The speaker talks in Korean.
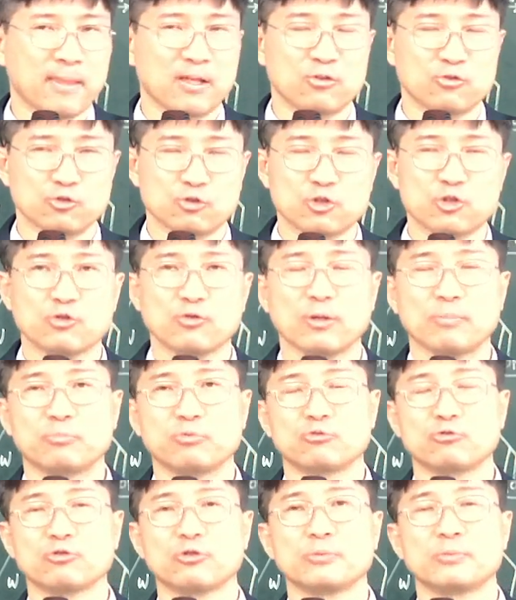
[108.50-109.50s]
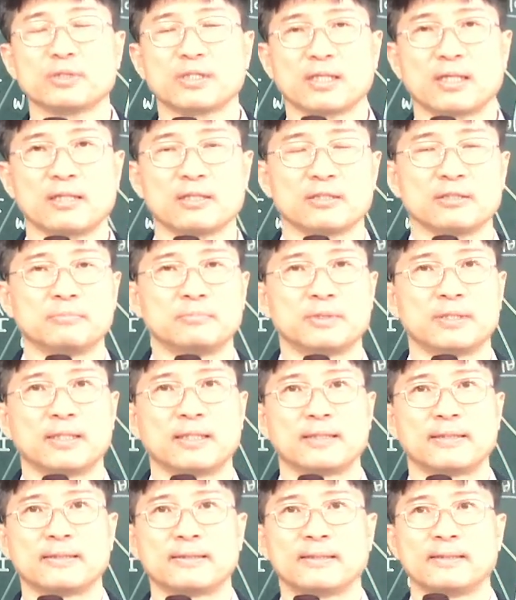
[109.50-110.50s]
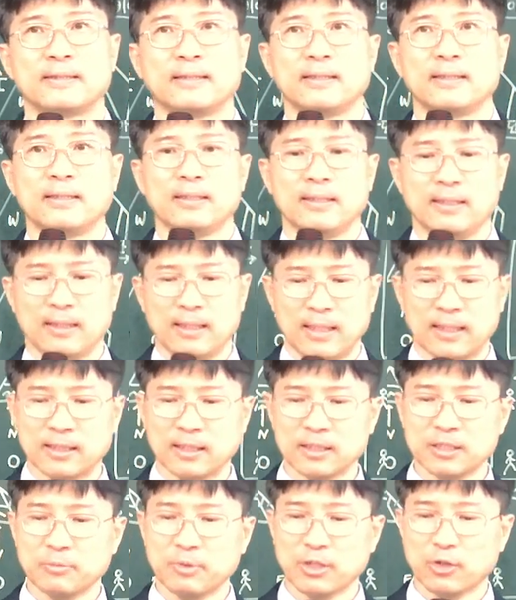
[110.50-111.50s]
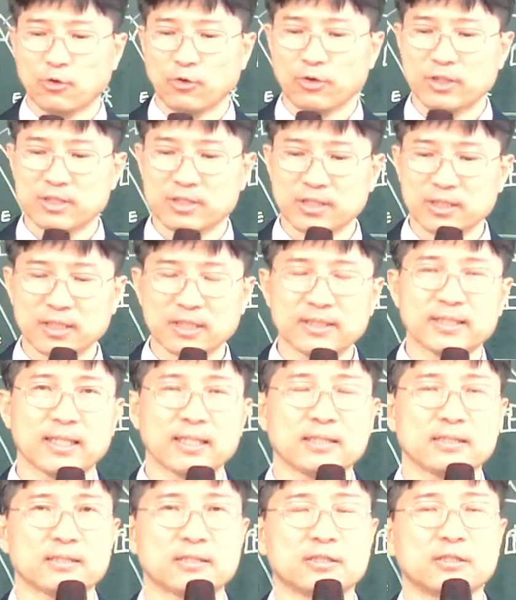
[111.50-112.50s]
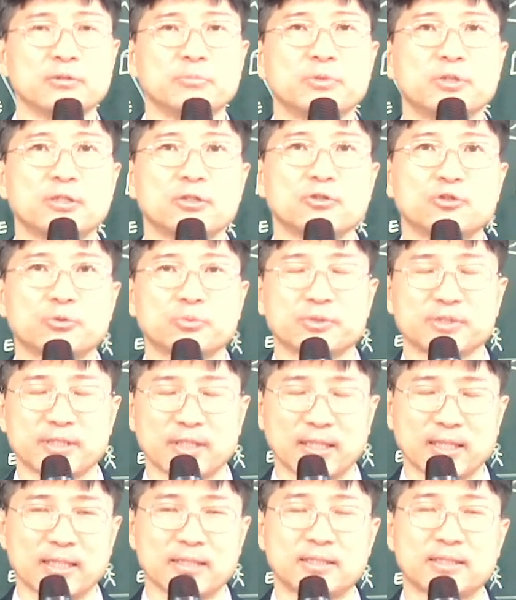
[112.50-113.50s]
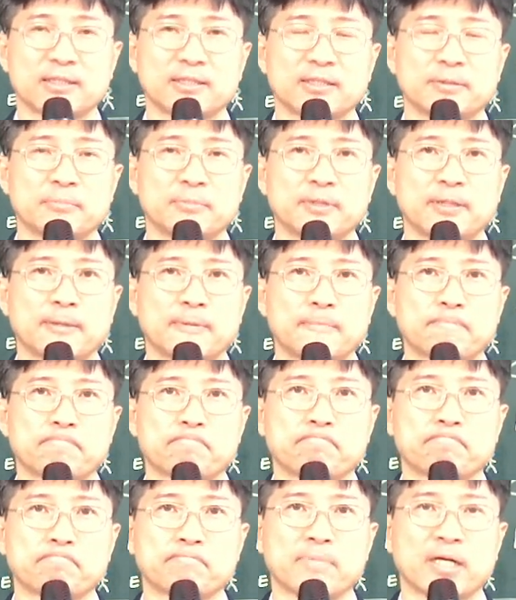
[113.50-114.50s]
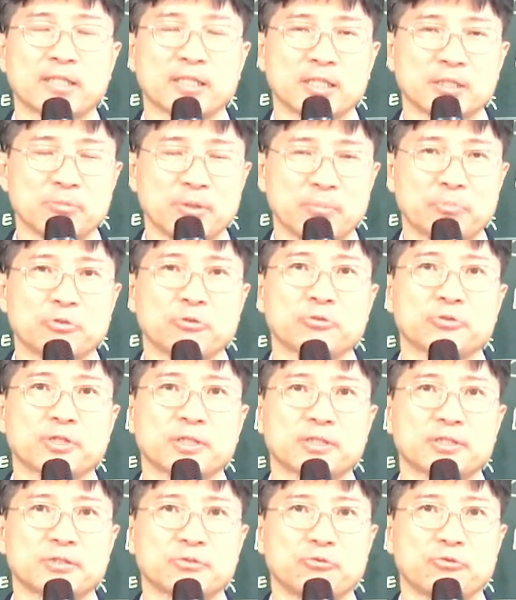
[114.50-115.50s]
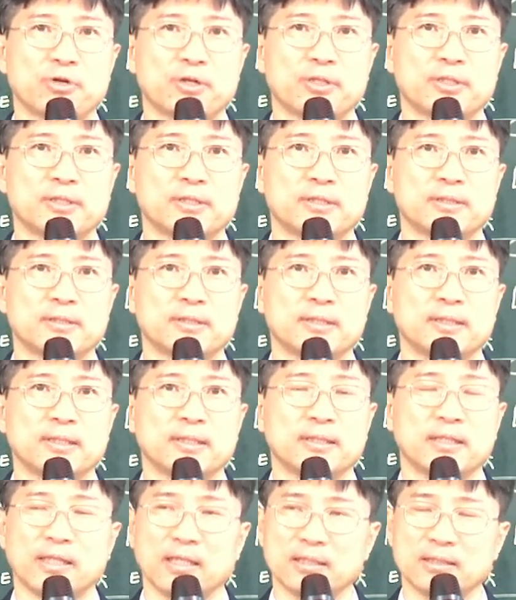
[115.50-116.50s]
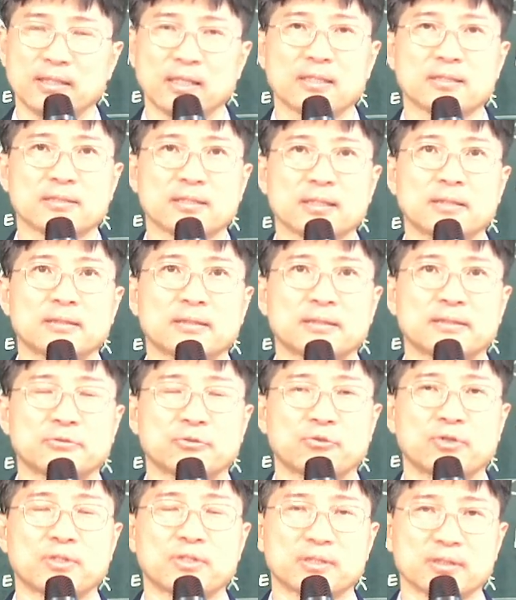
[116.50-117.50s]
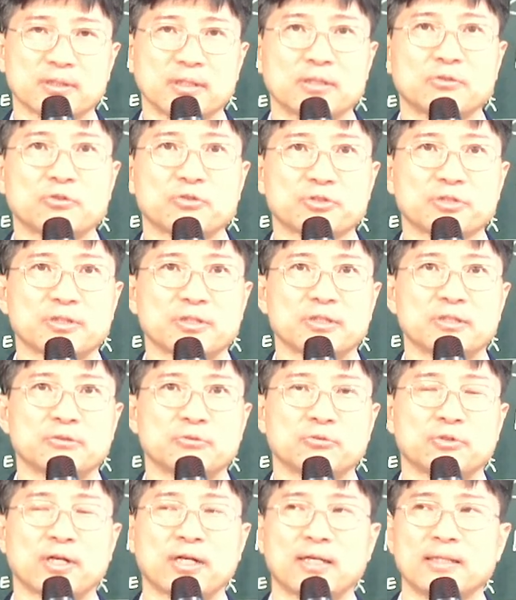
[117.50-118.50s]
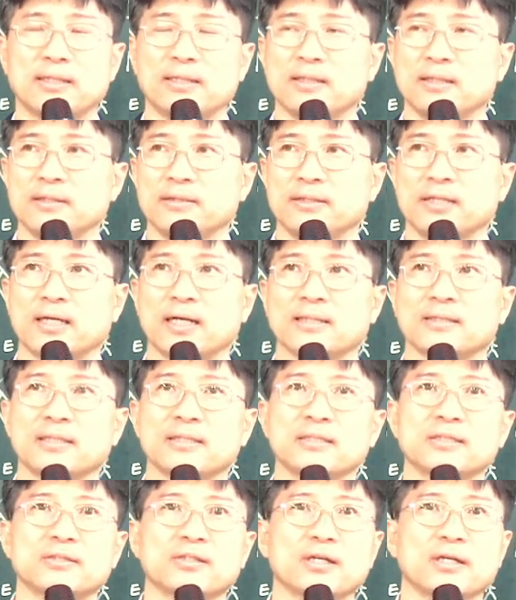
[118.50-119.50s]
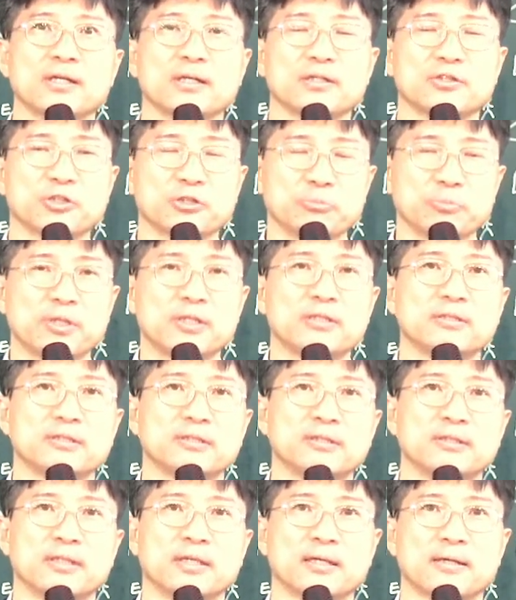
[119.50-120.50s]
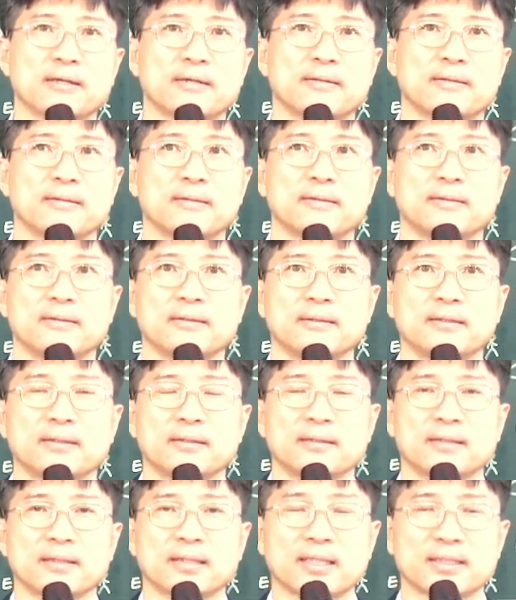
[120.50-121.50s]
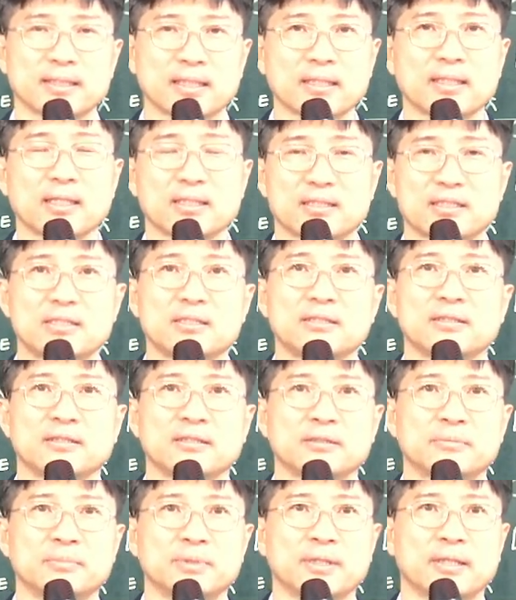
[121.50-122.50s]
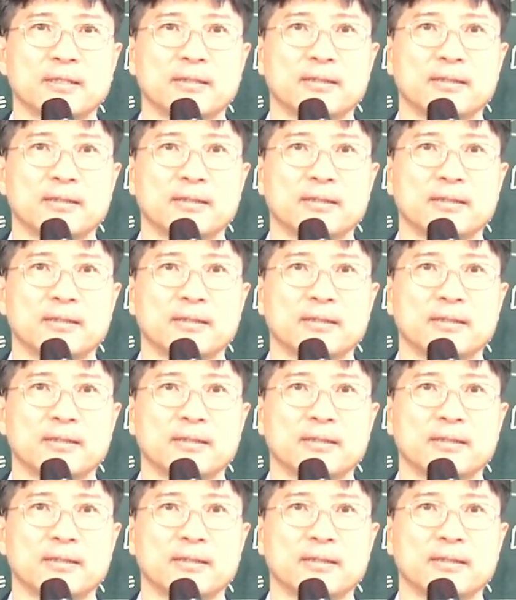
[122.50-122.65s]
수치와 부끄러움을 당할 겁니다. 하나님의 교회를 섬긴다는 것의 의미를 여러분 잘 아셔야 됩니다. 하나님의 피로 사신 교회를 내가 이 땅을 살아가는 동안 성경대로 섬기는구나. 내가 하나님께 경배를 드린다. 가장 가치 있는 겁니다.